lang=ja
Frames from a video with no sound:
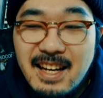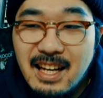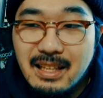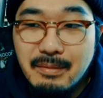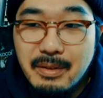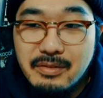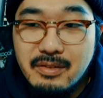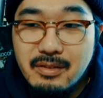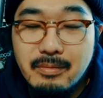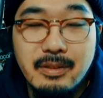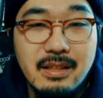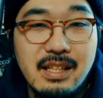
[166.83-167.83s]
頭吹っ
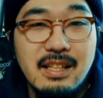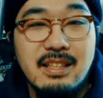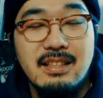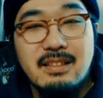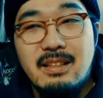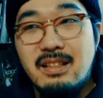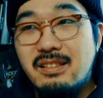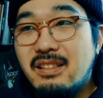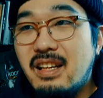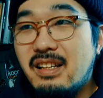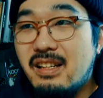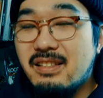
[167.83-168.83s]
飛ぶとか、あ好
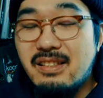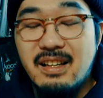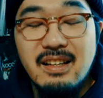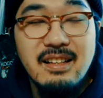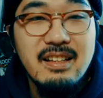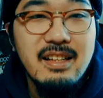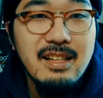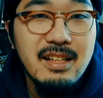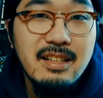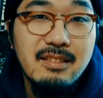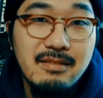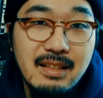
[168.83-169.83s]
きやなんですか
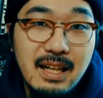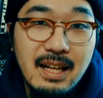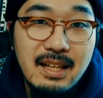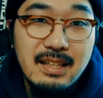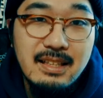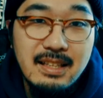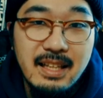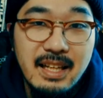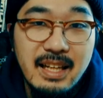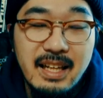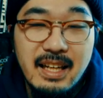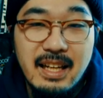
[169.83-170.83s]
とか、
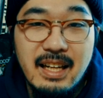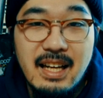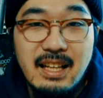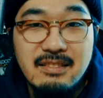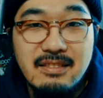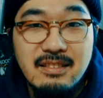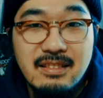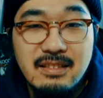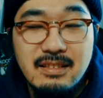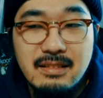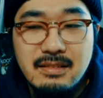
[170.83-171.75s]
えー、あの